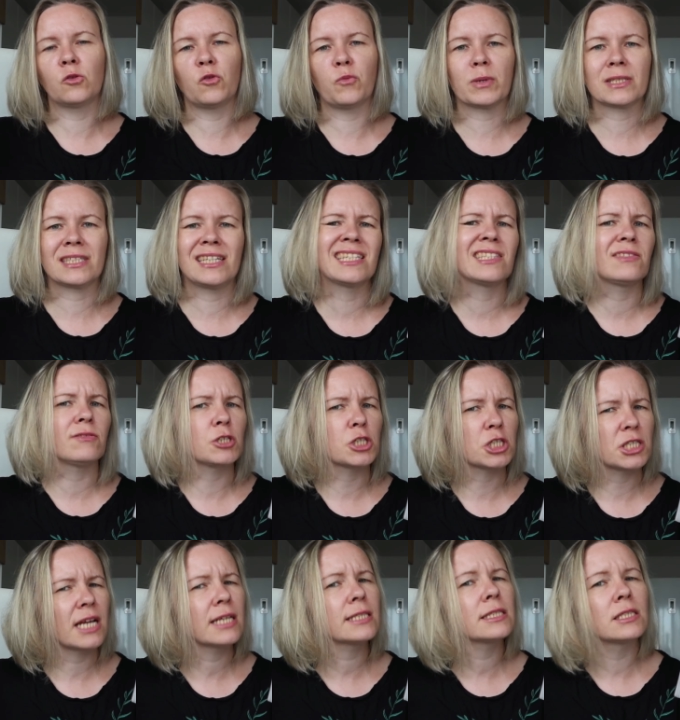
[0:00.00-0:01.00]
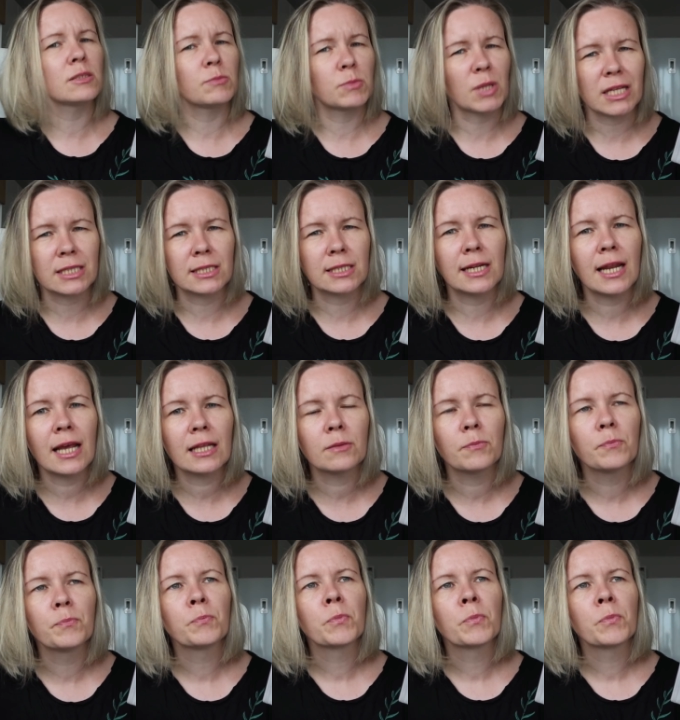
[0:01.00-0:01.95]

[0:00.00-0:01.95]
ну и впоследствии 16-17 лет,